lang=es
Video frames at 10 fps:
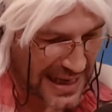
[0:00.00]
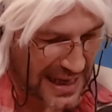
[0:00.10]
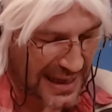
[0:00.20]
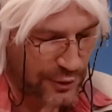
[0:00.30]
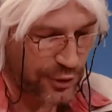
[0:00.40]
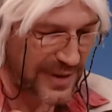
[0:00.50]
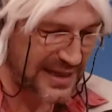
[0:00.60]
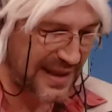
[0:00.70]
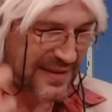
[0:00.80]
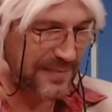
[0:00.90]
la
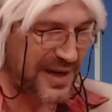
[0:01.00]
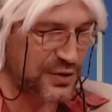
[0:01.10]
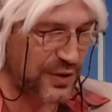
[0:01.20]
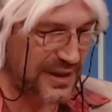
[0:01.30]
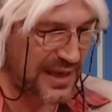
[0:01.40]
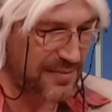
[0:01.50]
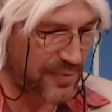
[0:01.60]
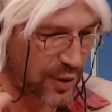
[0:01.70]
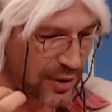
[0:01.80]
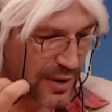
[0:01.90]
normalidad del paso del
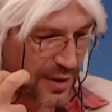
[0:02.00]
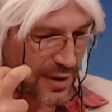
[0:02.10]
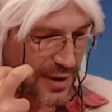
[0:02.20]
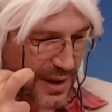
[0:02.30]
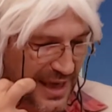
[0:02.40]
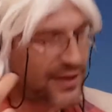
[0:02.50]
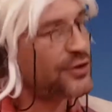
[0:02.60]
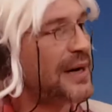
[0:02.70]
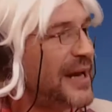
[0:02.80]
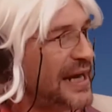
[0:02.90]
tiempo es de
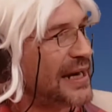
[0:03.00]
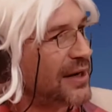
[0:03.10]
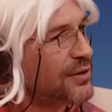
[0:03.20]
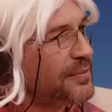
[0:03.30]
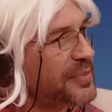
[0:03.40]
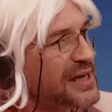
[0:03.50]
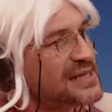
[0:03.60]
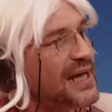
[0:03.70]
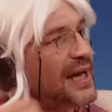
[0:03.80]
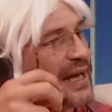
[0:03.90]
otra manera, ¿no? Mm.
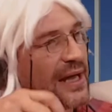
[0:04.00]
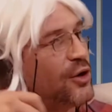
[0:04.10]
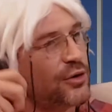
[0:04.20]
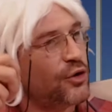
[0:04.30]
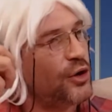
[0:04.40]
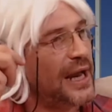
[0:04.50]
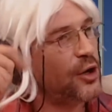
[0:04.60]
Piensa eh, con, la